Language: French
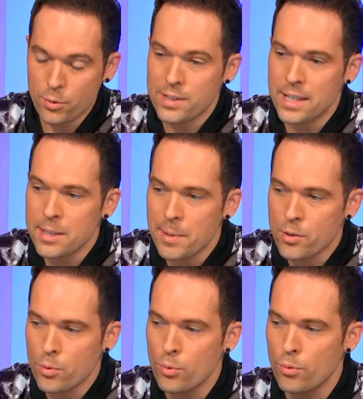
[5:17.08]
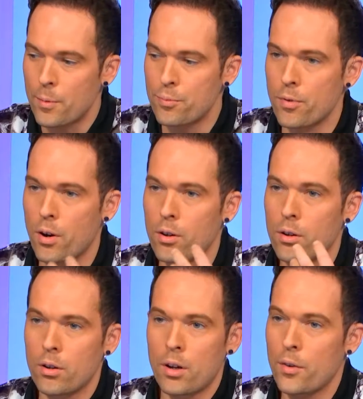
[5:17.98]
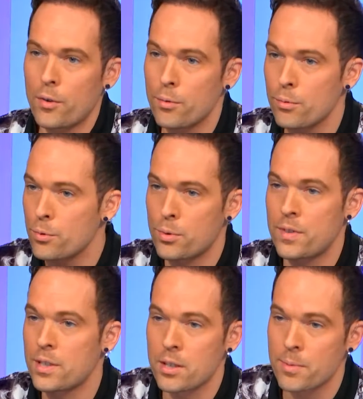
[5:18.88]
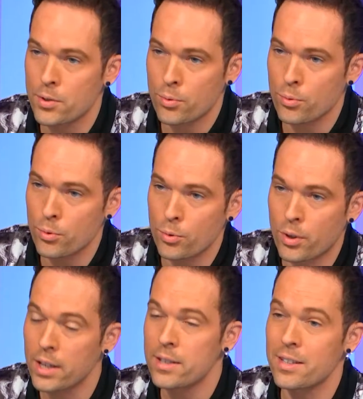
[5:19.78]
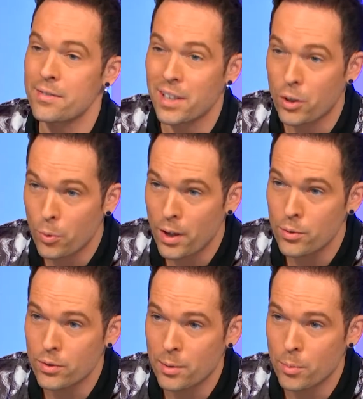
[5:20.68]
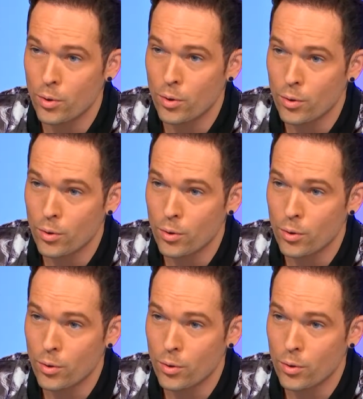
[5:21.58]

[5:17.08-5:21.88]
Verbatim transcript: aussi d'autres animations. On va pouvoir euh, euh, suivre des animations de réalité virtuelle, notamment. Ah oui,